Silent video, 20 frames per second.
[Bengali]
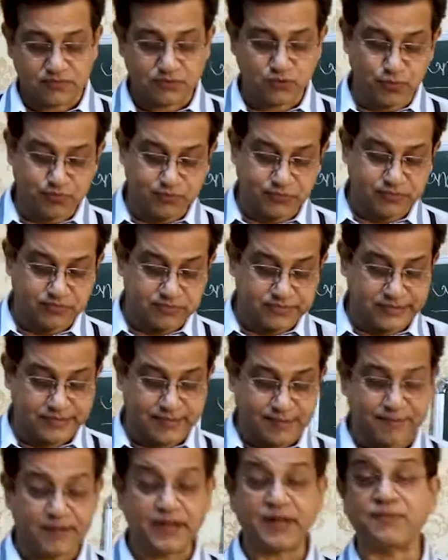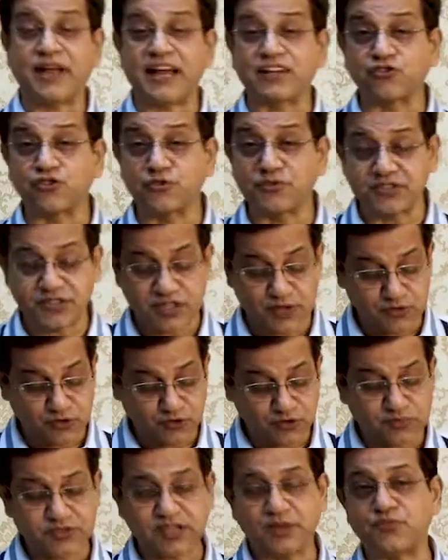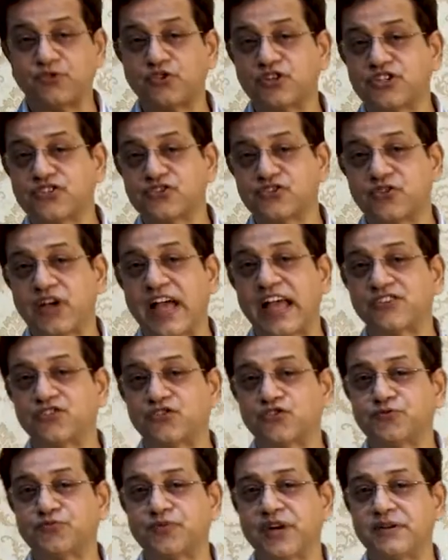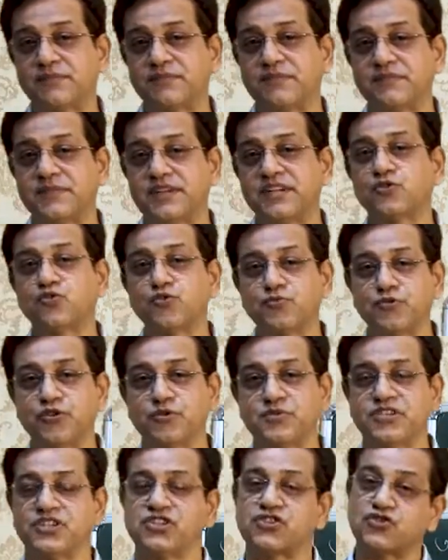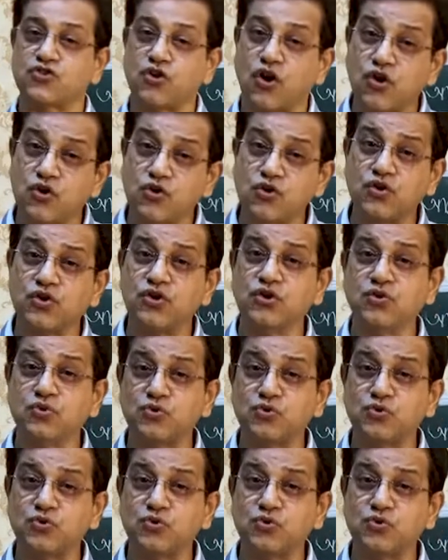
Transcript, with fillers: গুপ ব্যক্তবীজি এবং তোমরা পড়ে এসছো অ্যাঞ্জোস্পার্ম মানে গুপ্তবীজি সকল